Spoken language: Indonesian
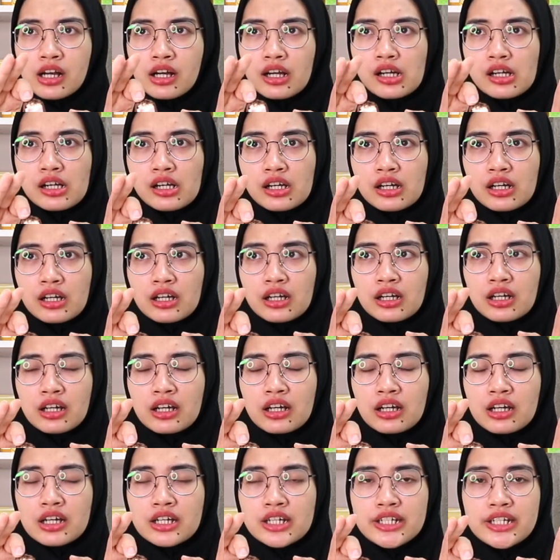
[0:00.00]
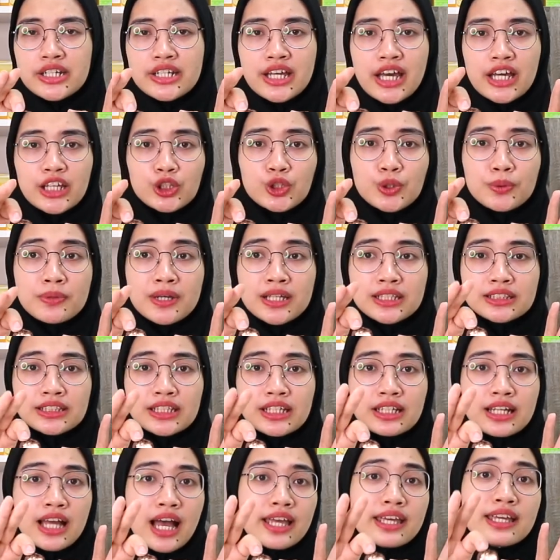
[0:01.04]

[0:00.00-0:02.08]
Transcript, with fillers: uh, dia itu masih nggak